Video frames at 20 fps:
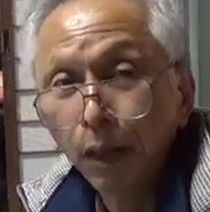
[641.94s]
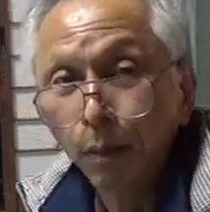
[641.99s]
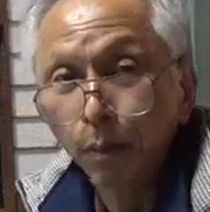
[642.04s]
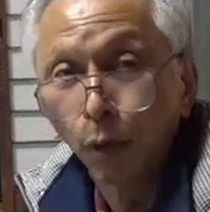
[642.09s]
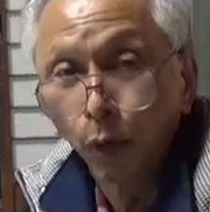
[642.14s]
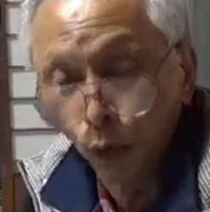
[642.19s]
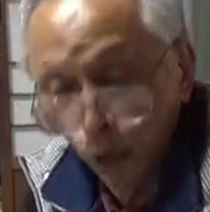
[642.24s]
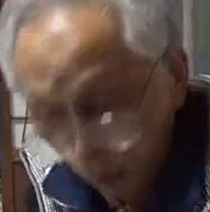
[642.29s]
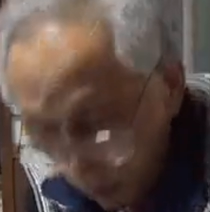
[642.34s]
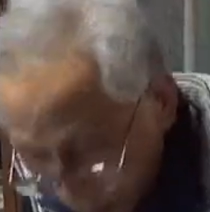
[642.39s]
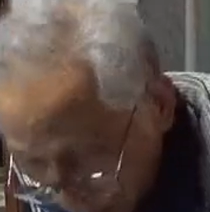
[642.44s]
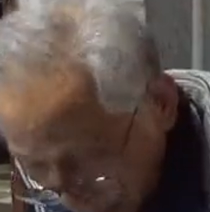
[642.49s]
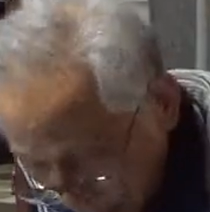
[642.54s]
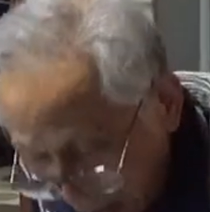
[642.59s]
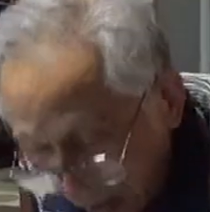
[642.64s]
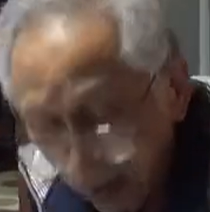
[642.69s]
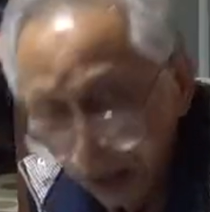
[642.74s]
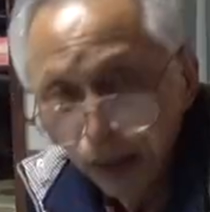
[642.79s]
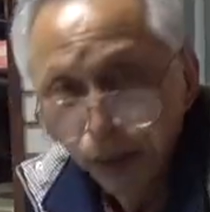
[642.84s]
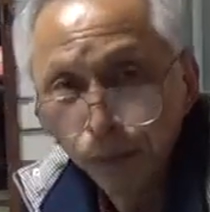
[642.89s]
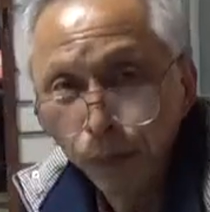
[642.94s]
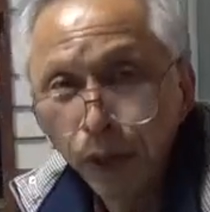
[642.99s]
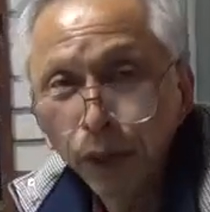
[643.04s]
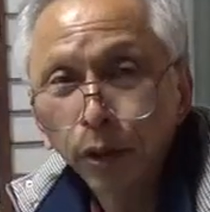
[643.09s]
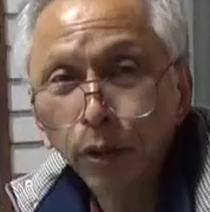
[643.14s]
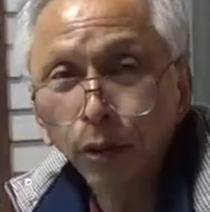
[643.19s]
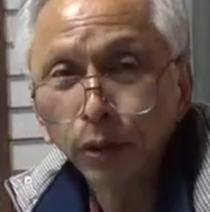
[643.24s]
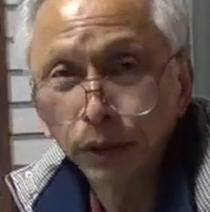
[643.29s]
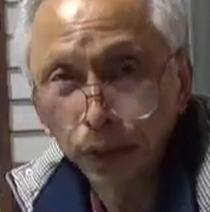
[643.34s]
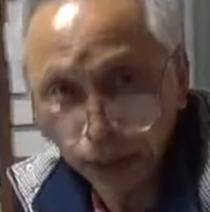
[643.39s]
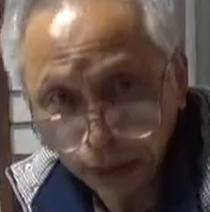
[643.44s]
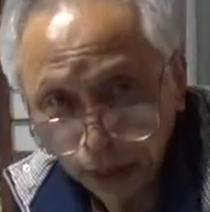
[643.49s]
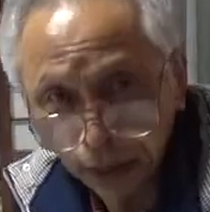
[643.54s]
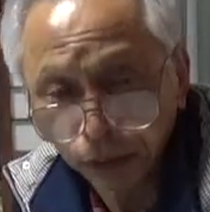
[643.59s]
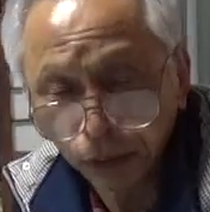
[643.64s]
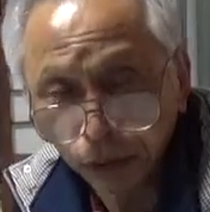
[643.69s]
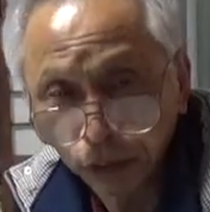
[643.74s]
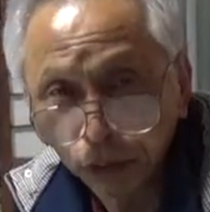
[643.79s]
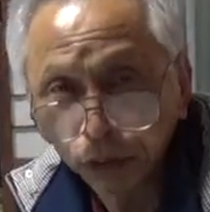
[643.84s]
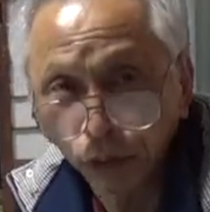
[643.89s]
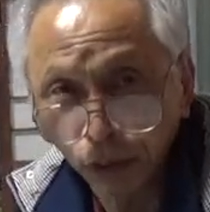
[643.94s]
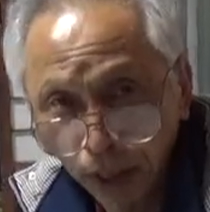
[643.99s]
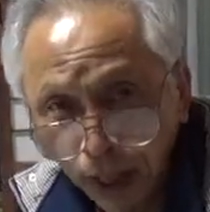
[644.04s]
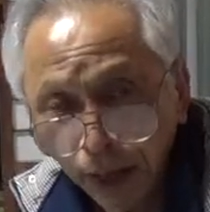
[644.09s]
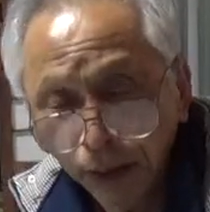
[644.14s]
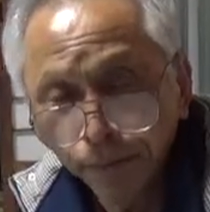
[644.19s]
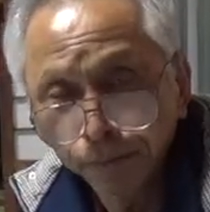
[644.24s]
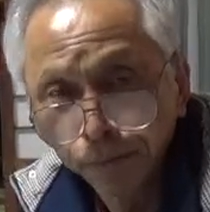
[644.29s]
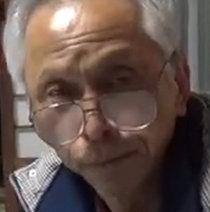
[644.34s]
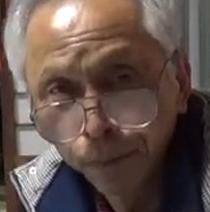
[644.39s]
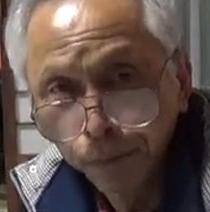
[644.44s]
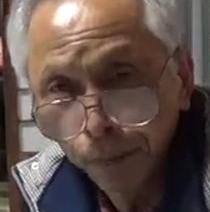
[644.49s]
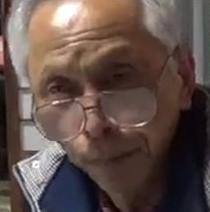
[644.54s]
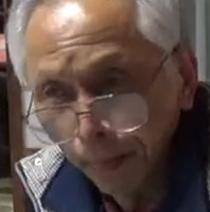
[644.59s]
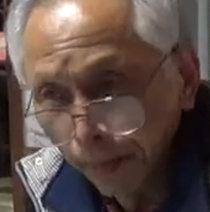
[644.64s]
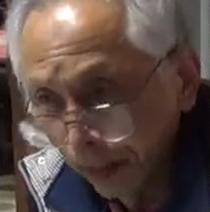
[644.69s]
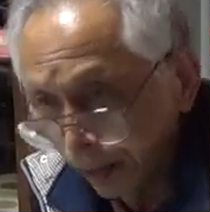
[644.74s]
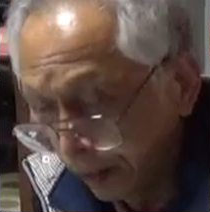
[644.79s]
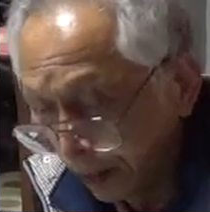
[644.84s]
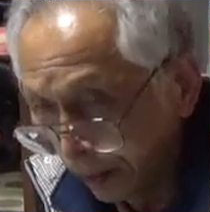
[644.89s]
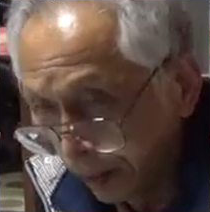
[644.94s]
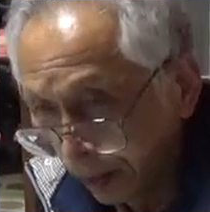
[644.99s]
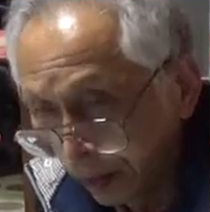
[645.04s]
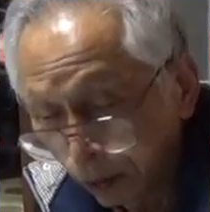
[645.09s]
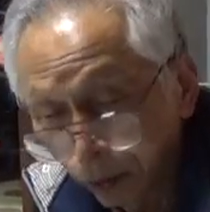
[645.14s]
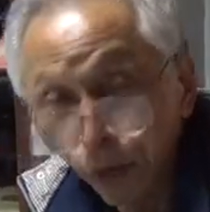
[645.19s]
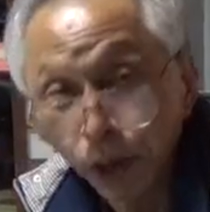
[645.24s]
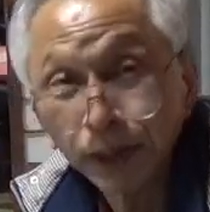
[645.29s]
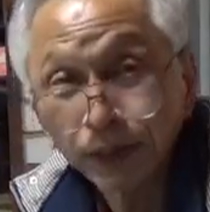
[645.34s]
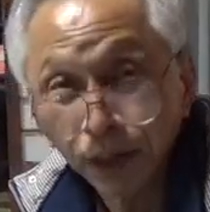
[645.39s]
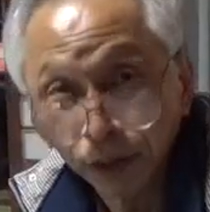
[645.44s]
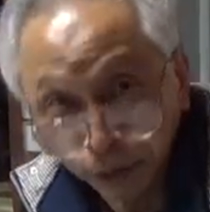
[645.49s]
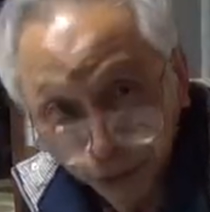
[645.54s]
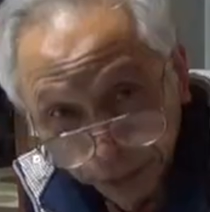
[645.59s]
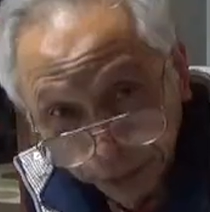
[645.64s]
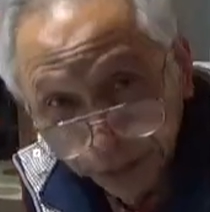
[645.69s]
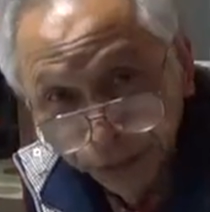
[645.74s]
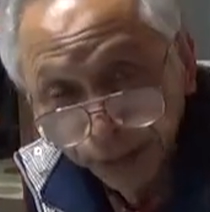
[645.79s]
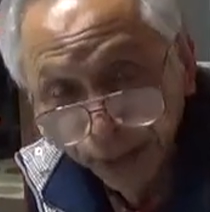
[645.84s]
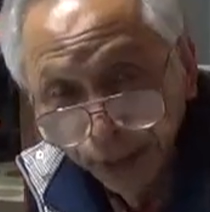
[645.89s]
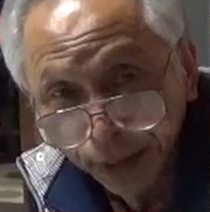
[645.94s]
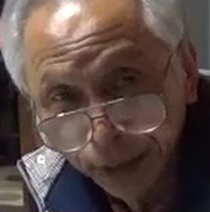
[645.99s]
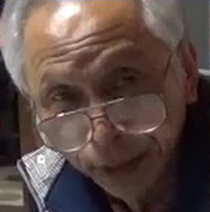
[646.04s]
もうこもって勉強していたということが、えー、高野んのですね